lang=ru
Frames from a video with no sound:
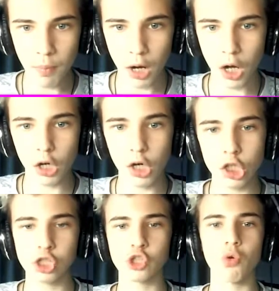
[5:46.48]
Опа,
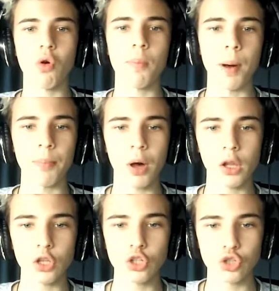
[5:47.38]
хорошо,
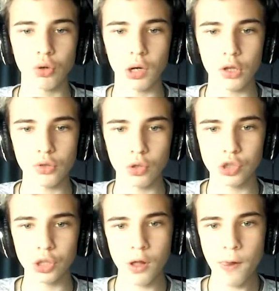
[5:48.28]
попал еще
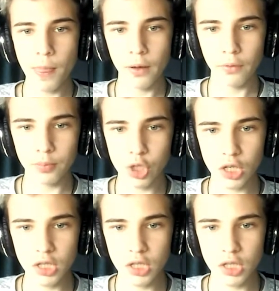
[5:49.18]
разочек. Вообще